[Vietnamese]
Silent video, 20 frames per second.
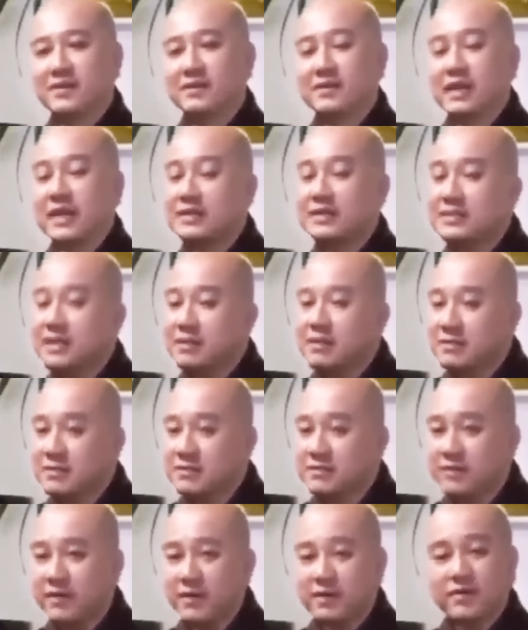Tại sao
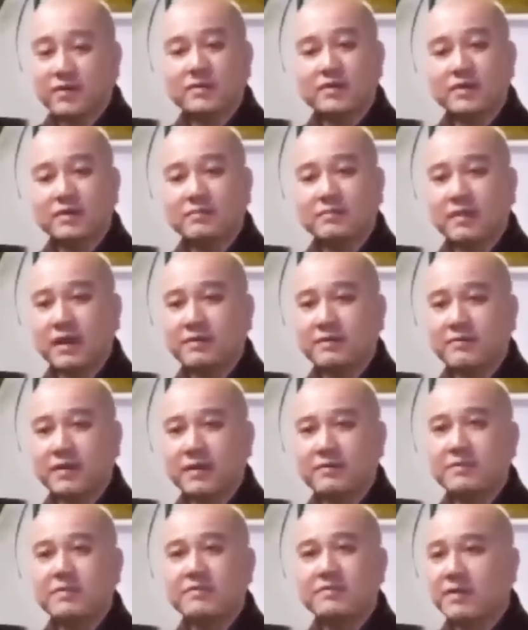Đức Phật có những bài
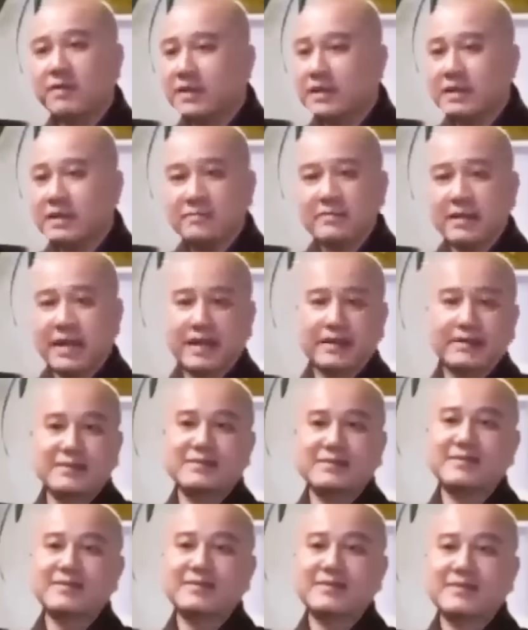pháp Đức Phật im lặng?
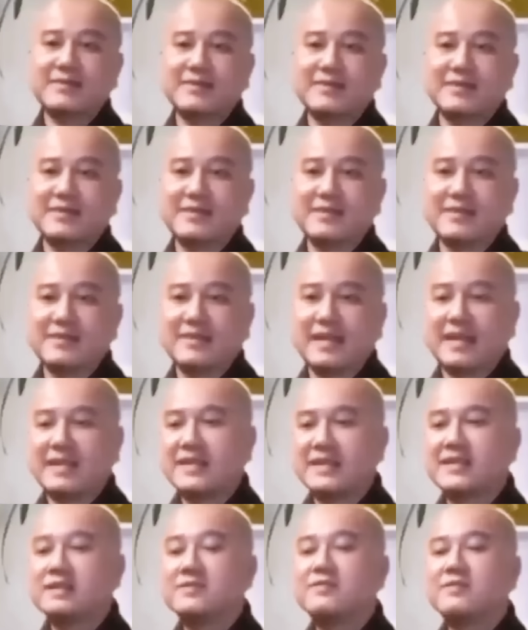Tại
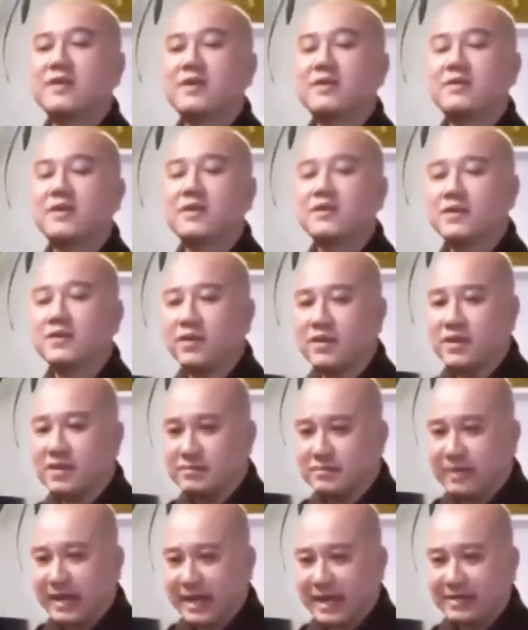vì Đức Phật nói thôi
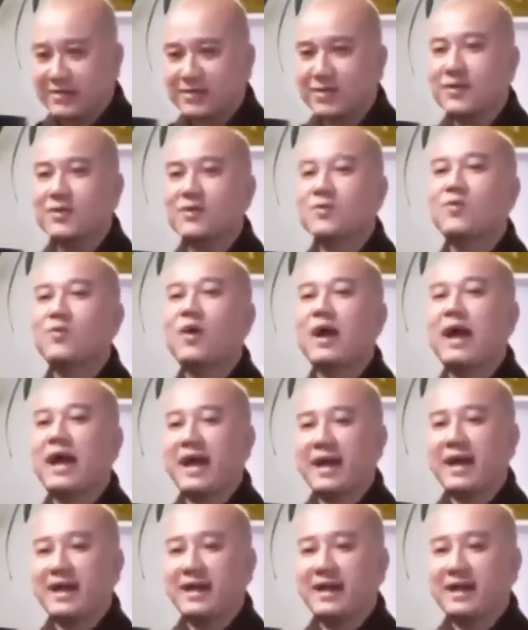im lặng cho nó
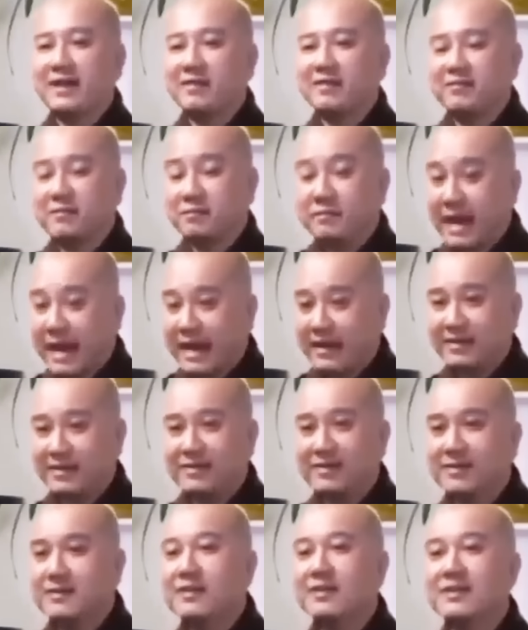qua, bàn
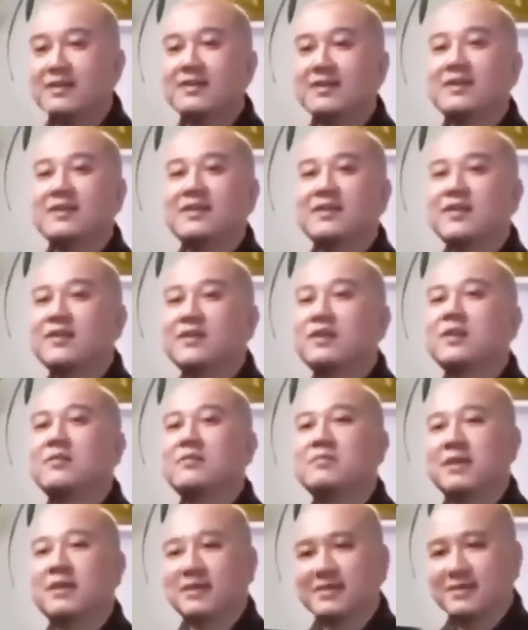nữa thì nó
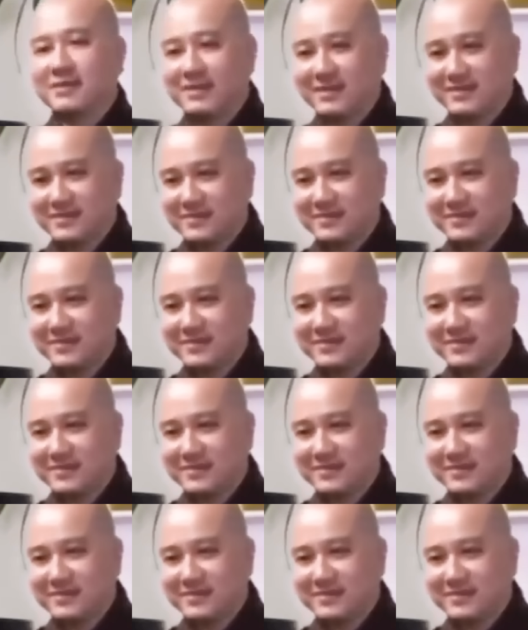không cần thiết.